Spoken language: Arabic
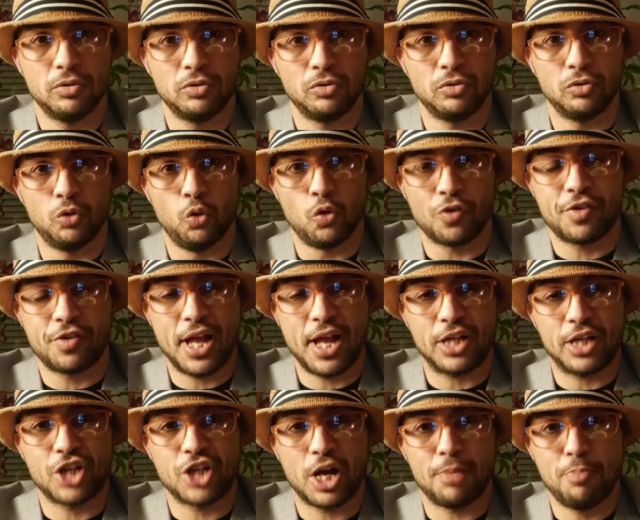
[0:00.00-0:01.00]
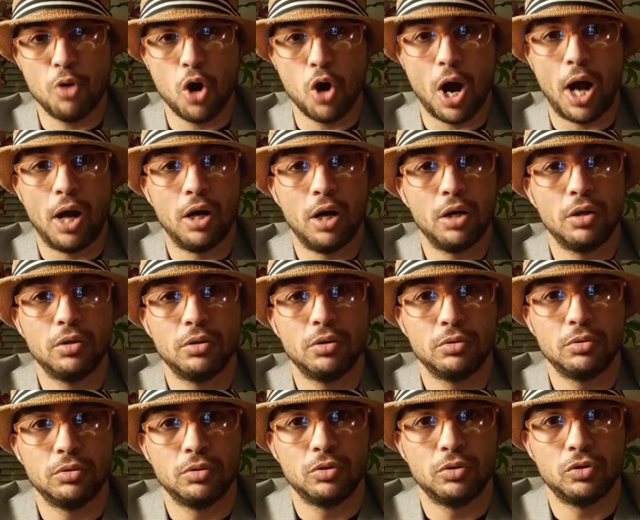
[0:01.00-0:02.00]
وسلاح جربوع
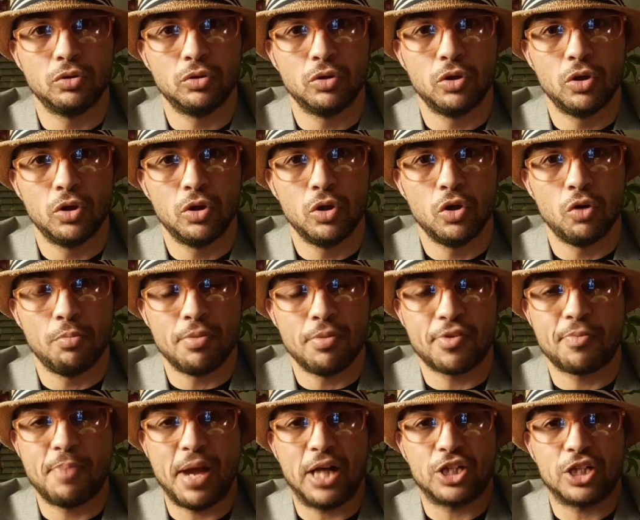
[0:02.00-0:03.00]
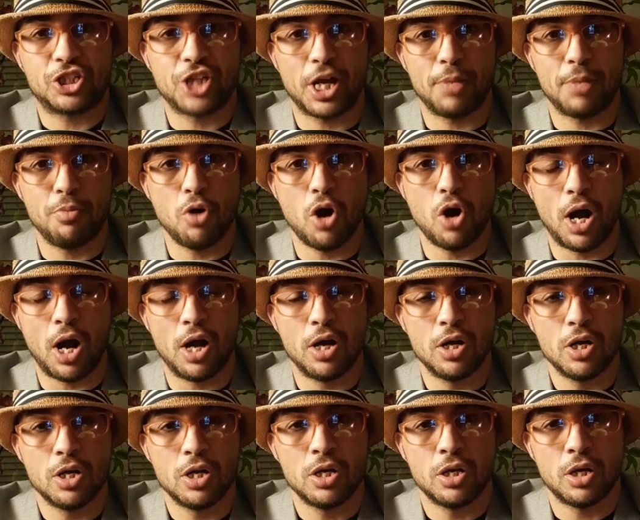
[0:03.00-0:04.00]
مصباح الجربوع
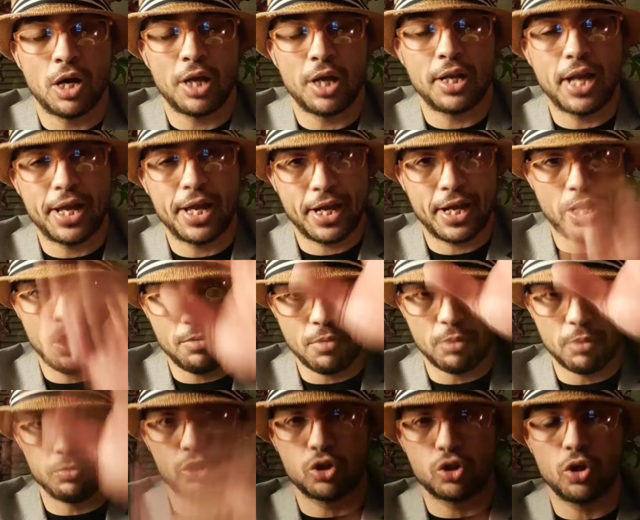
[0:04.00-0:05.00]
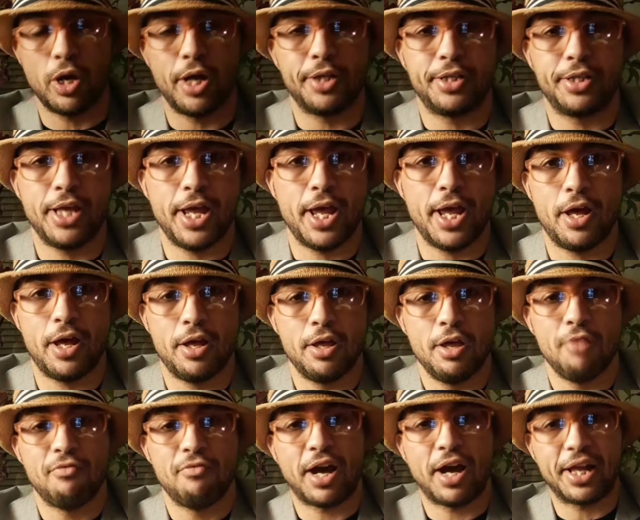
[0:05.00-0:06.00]
الله يرحمهم الشهداء
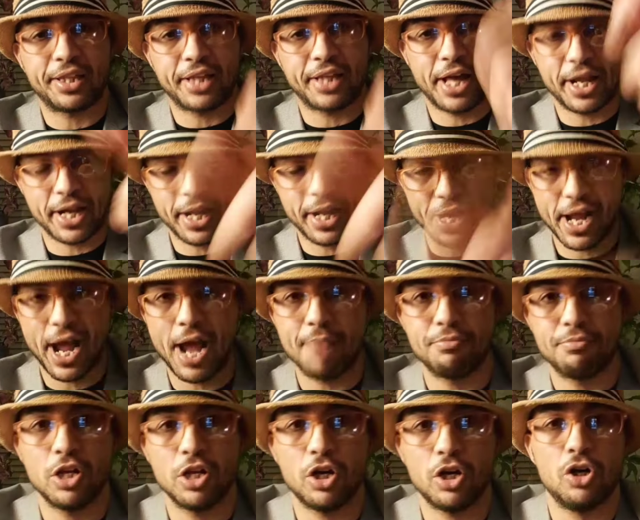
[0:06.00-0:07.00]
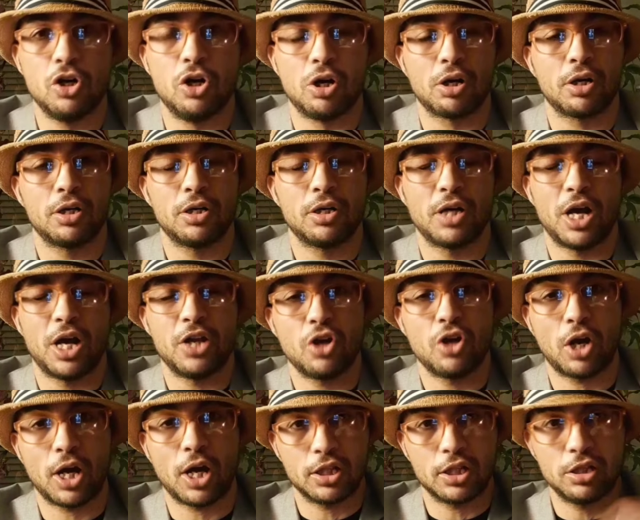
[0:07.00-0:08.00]
فقد قرر حمد العوق أن
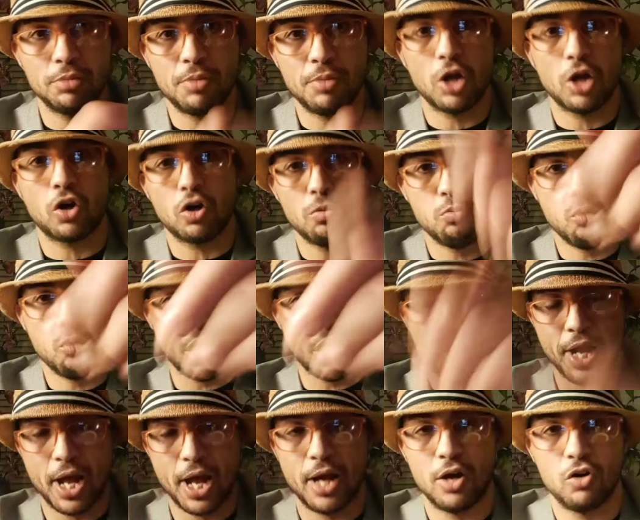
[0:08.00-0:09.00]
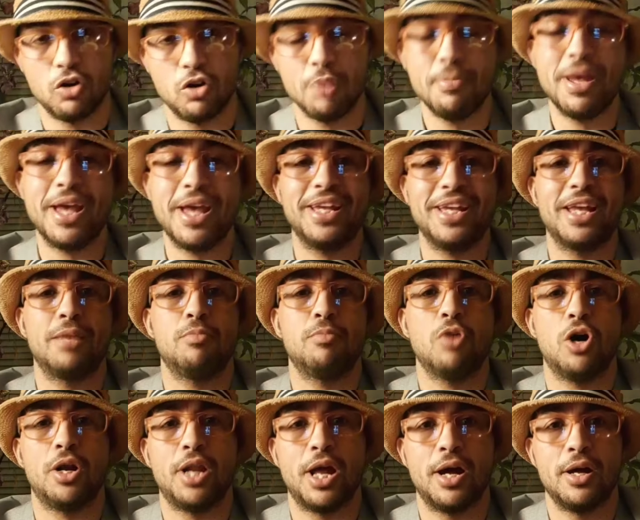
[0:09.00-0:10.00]
نقدم لكم مهلة وما هي
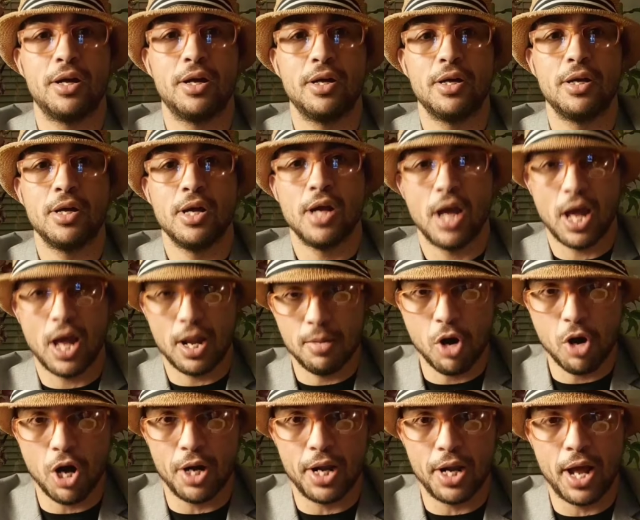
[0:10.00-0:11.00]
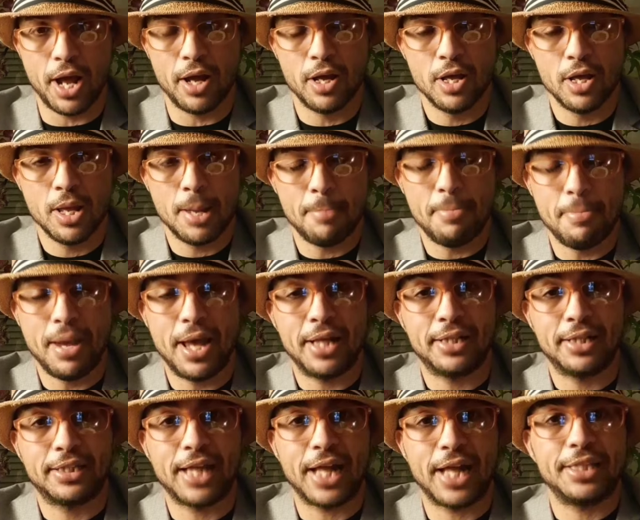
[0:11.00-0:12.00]
المهلة؟ المهلة بأن
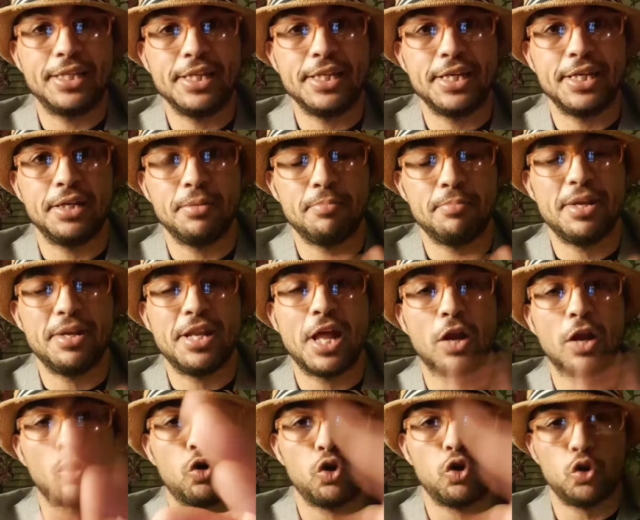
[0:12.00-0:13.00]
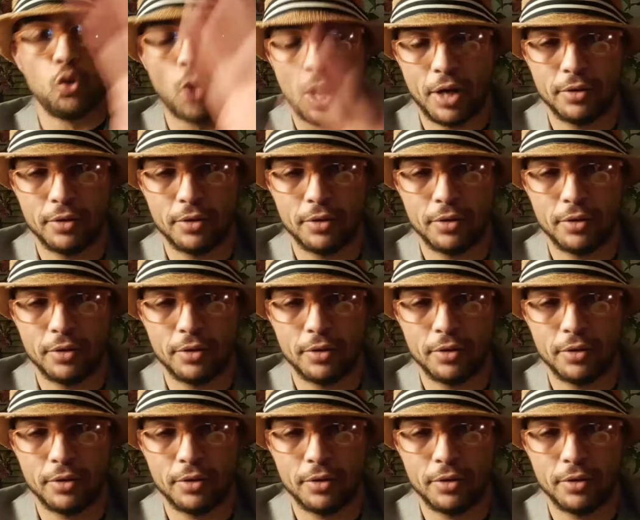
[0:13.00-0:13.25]
تعطيه منا الغدوة